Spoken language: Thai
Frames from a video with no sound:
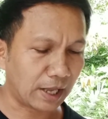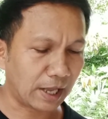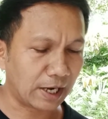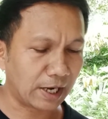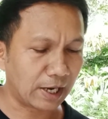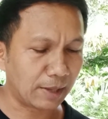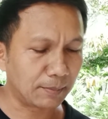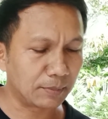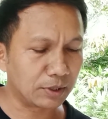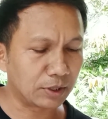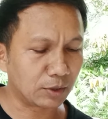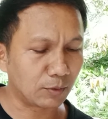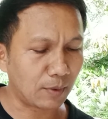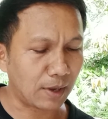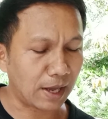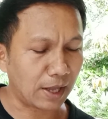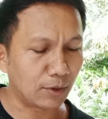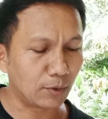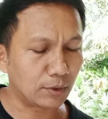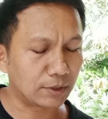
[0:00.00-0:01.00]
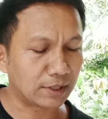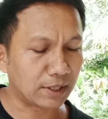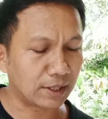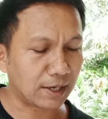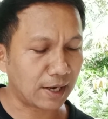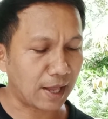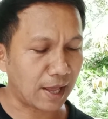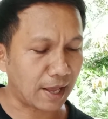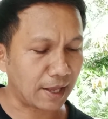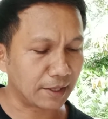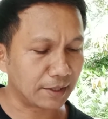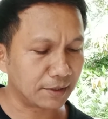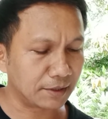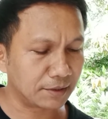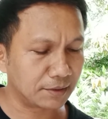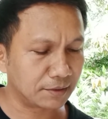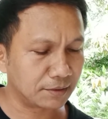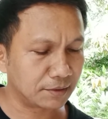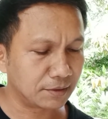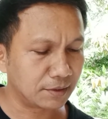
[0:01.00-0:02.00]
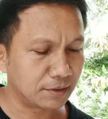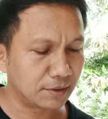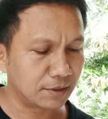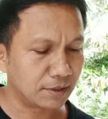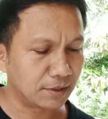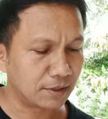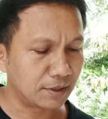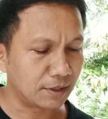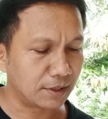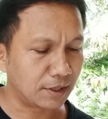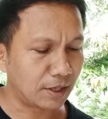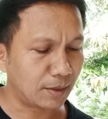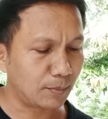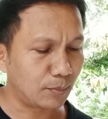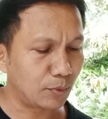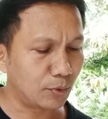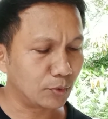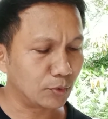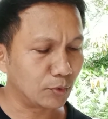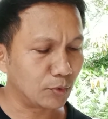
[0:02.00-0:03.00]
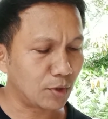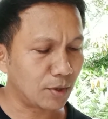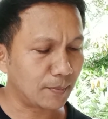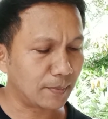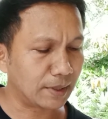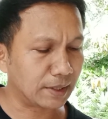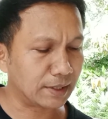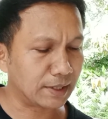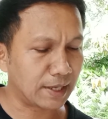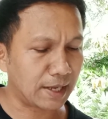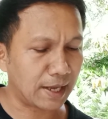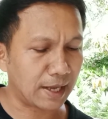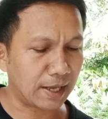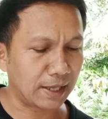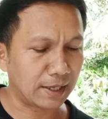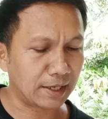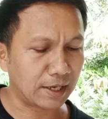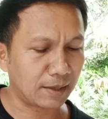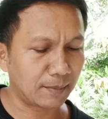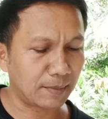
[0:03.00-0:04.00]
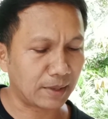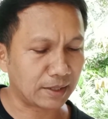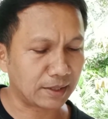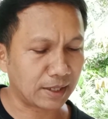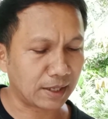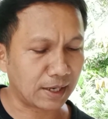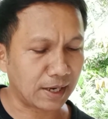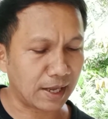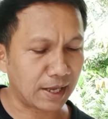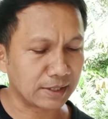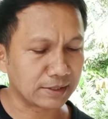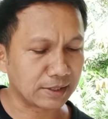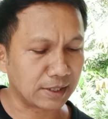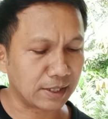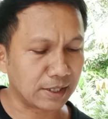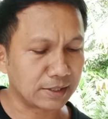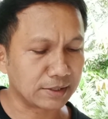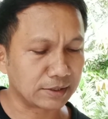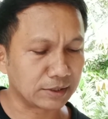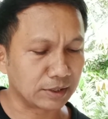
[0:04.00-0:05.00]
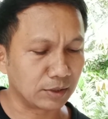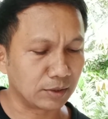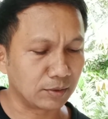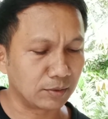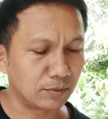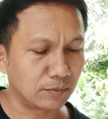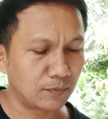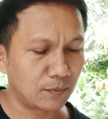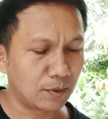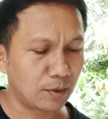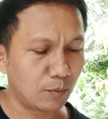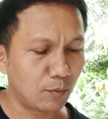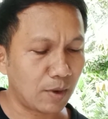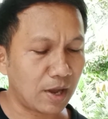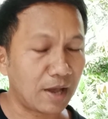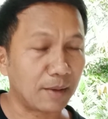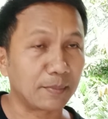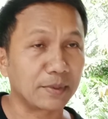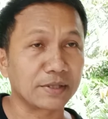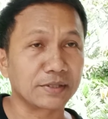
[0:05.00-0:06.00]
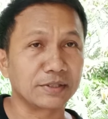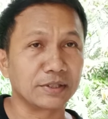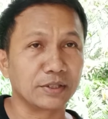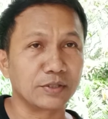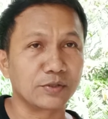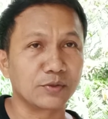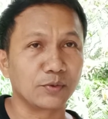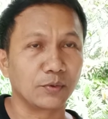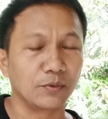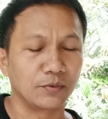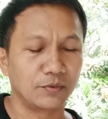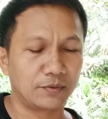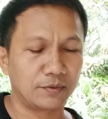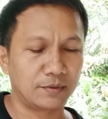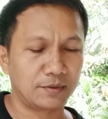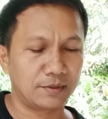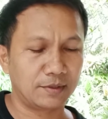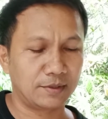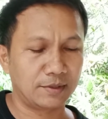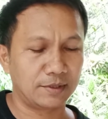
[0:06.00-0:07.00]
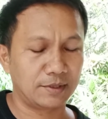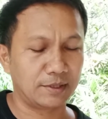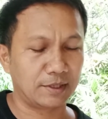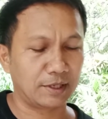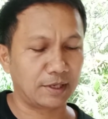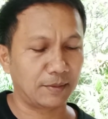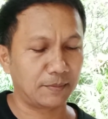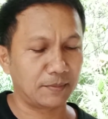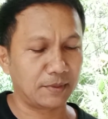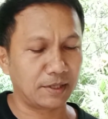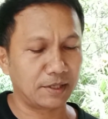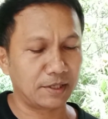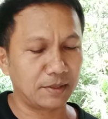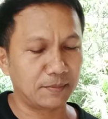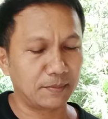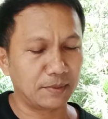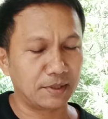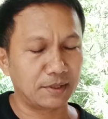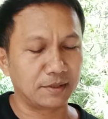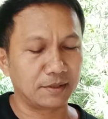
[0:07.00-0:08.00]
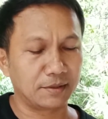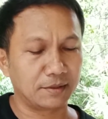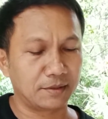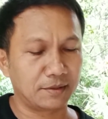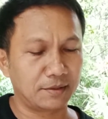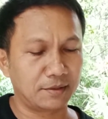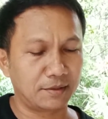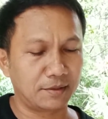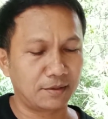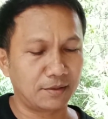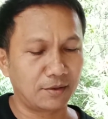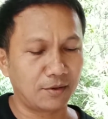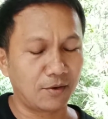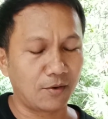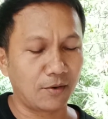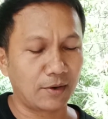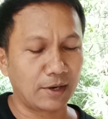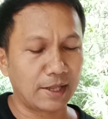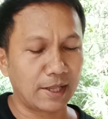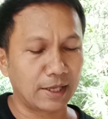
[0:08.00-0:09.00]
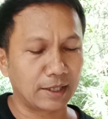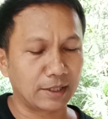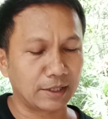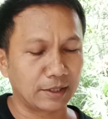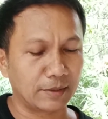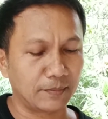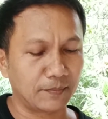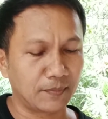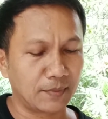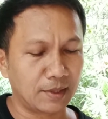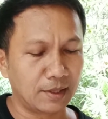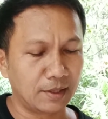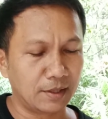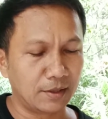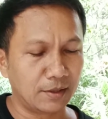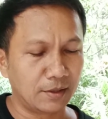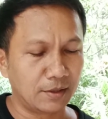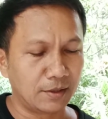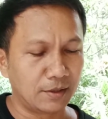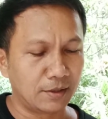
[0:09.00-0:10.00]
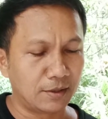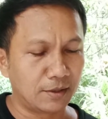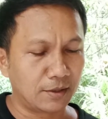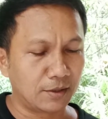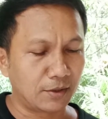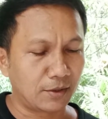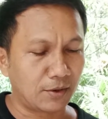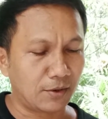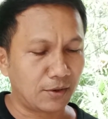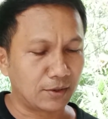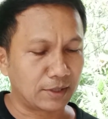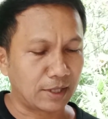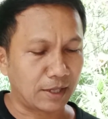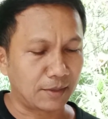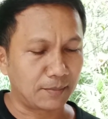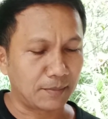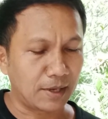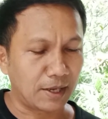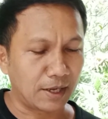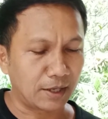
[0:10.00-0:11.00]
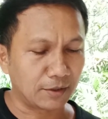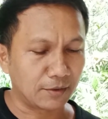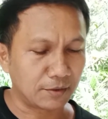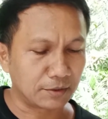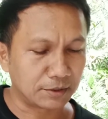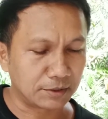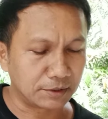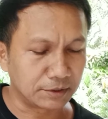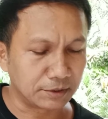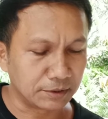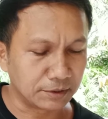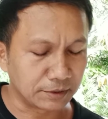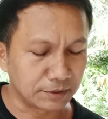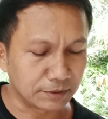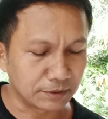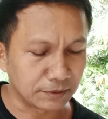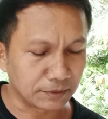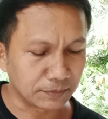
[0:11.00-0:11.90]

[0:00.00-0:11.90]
อันล้ำเลิศกว่ารถทั้งหลาย และผู้อยู่ด้วยปัญญา นักปราชญ์ทั้งหลายจะละเสริญว่าประเสริฐสุด ครับ อันนี้เป็นข้อแรกนะครับข้อถัดมาก็คือ